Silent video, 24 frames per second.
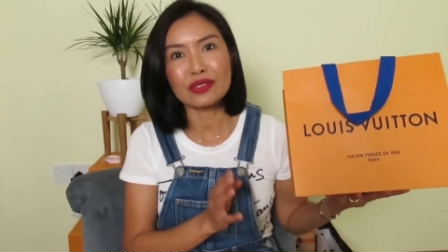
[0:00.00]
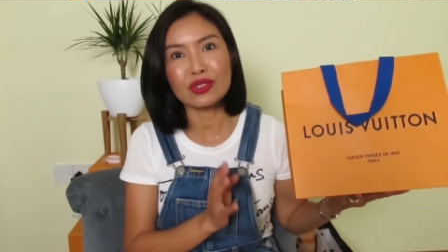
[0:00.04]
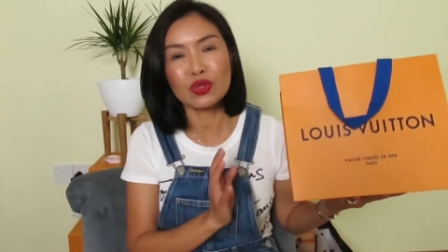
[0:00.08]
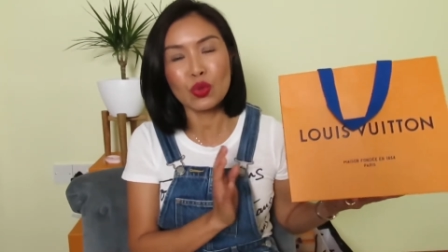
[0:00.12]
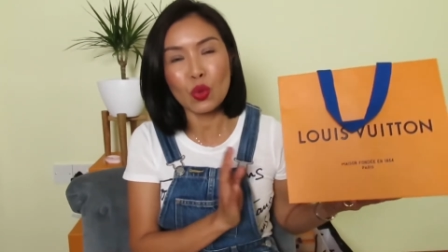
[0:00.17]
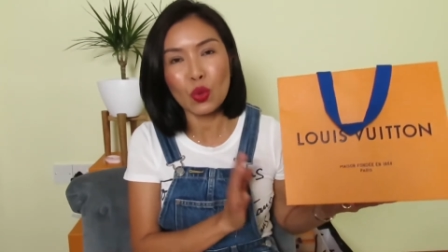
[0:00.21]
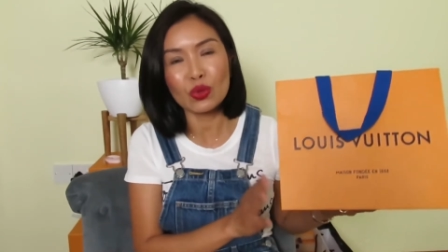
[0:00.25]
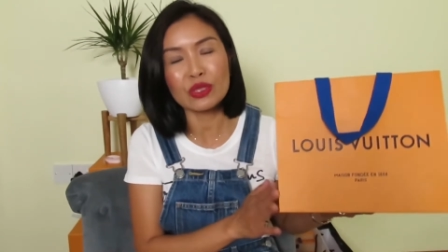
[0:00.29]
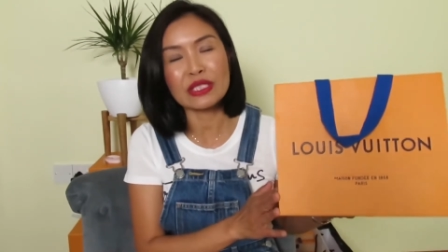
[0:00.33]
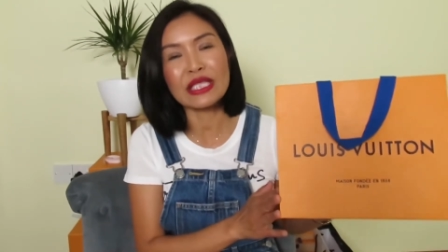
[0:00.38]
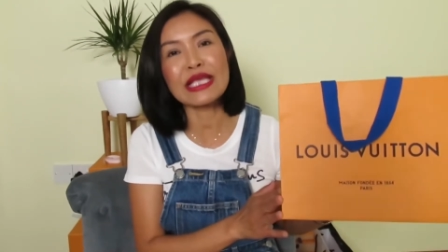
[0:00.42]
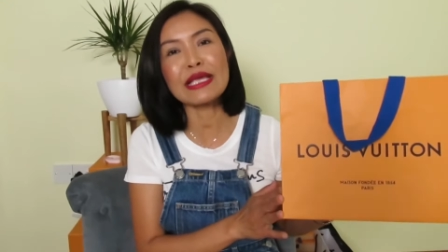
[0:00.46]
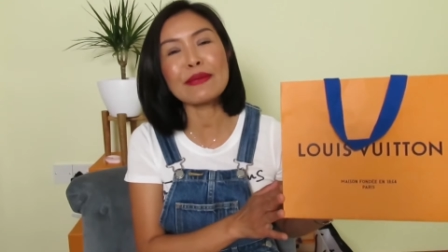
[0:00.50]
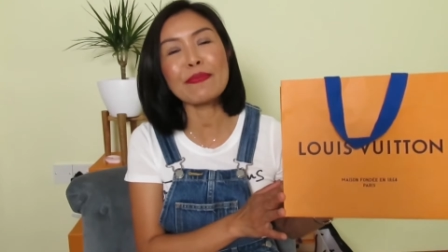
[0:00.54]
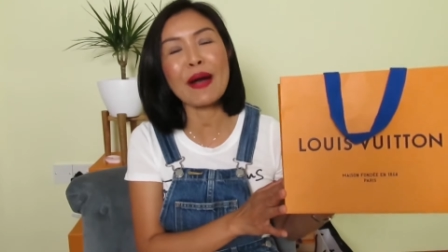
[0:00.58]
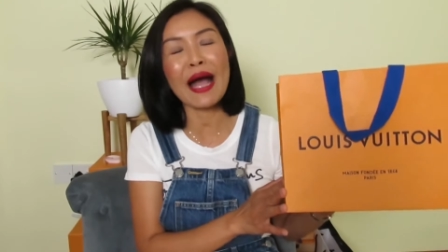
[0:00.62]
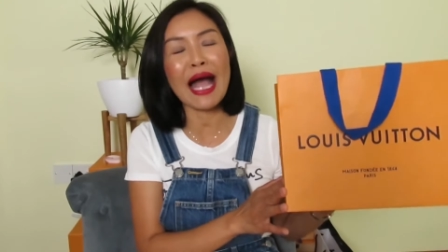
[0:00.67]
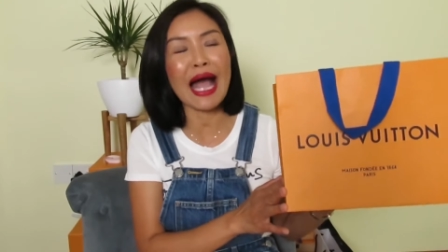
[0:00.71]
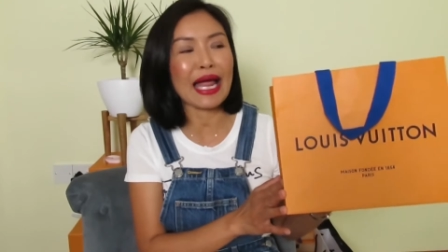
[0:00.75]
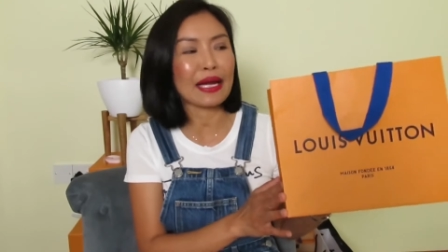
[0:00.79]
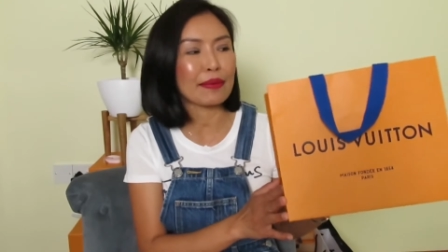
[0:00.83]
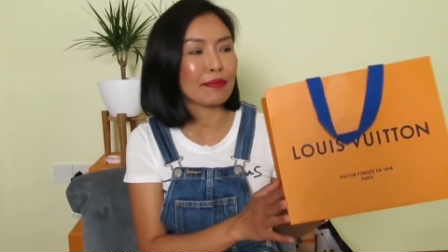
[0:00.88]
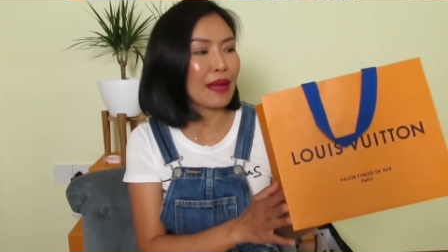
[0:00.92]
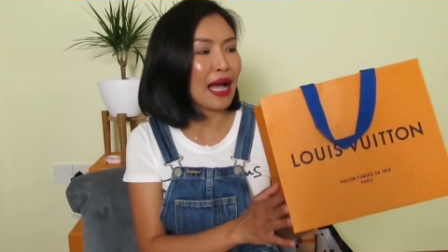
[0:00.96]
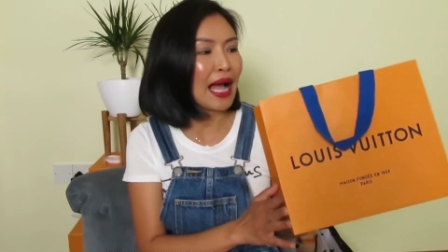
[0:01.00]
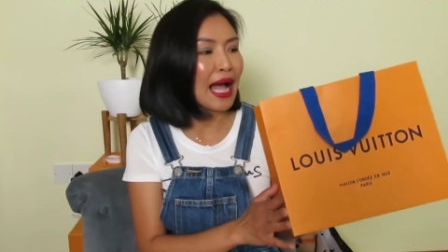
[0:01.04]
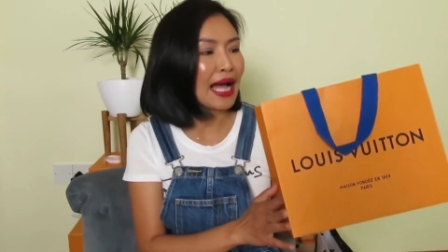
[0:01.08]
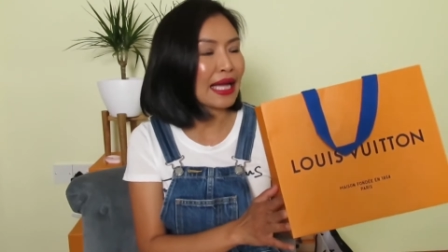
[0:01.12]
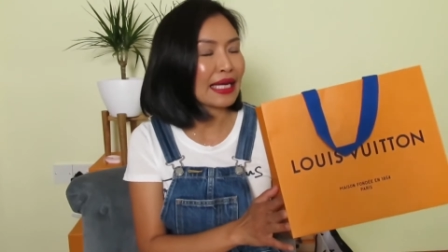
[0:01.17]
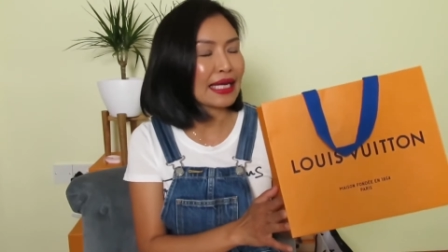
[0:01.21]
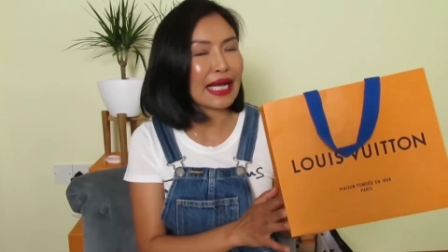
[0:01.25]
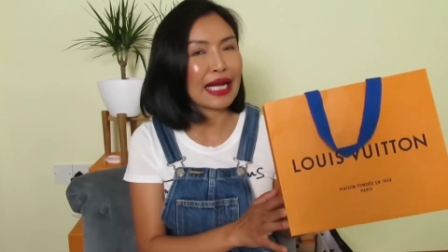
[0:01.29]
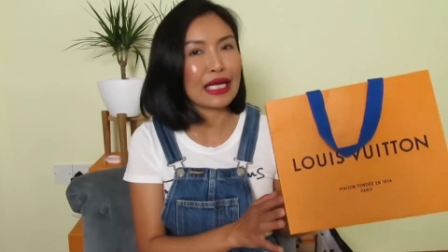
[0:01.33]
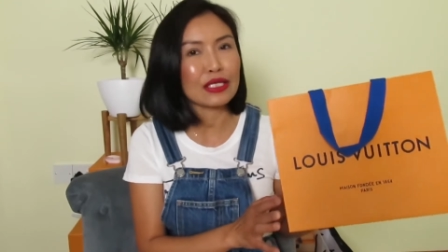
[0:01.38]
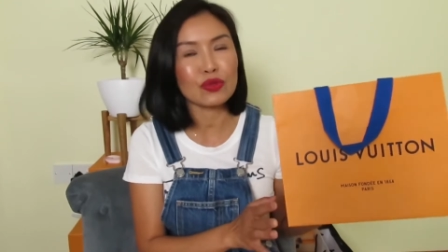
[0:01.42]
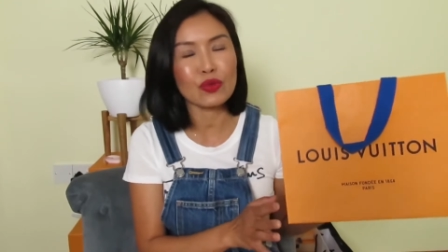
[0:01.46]
ศุกร์ที่ผ่านมา
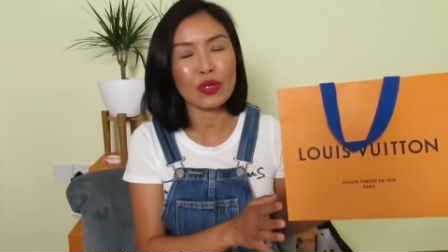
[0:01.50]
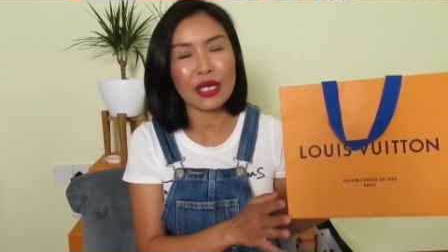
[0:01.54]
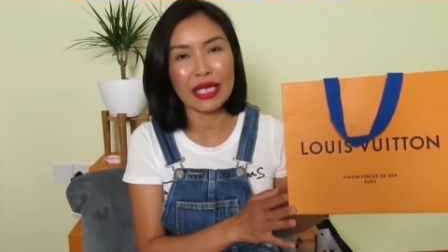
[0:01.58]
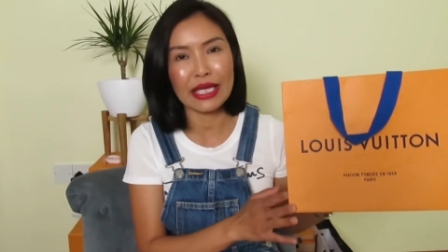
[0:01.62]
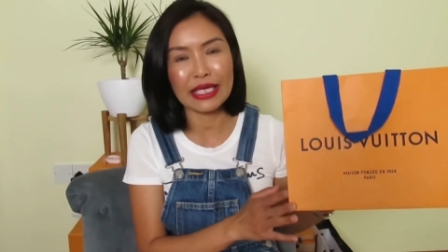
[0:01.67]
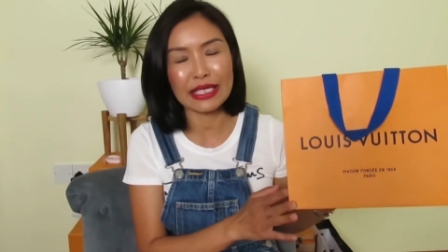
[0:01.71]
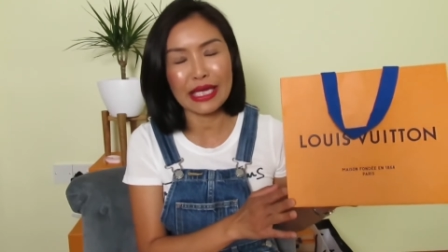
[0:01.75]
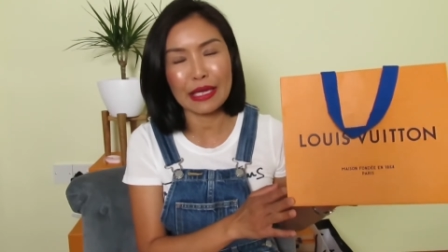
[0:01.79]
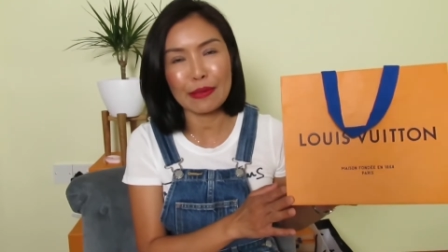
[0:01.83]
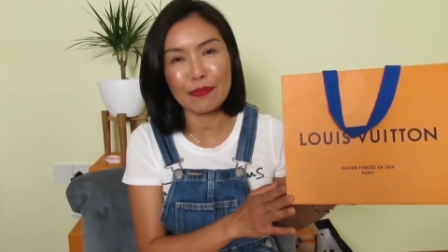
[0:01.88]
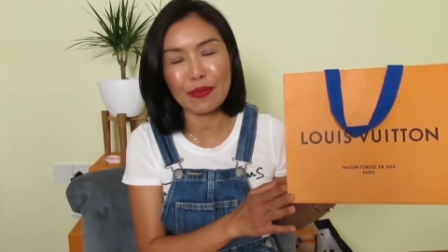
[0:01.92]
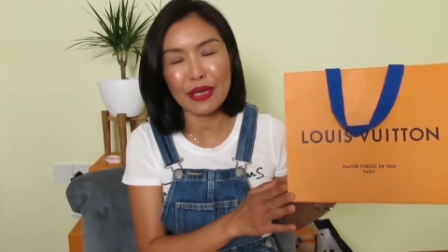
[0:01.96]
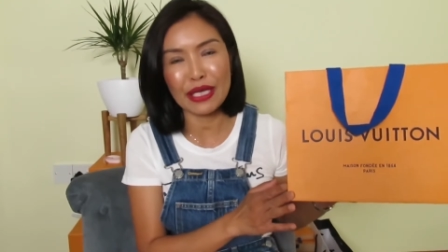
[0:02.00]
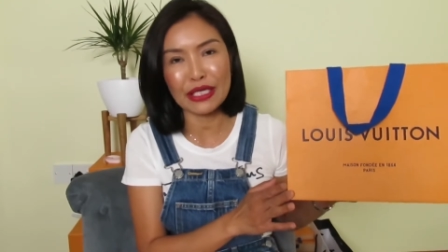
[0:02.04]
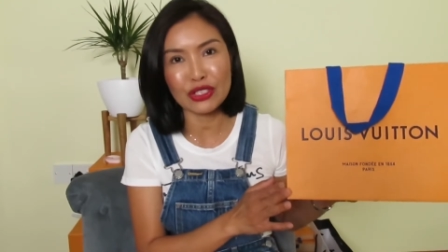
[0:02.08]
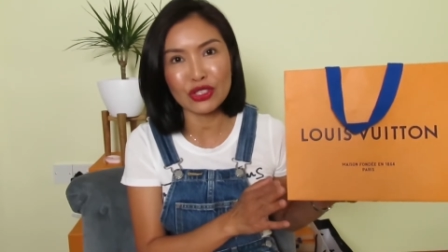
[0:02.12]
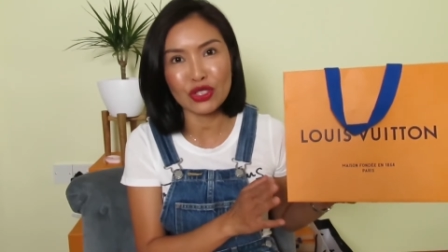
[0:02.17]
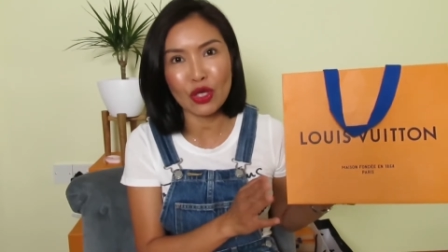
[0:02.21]
นะคะ ตัวเองได้ไป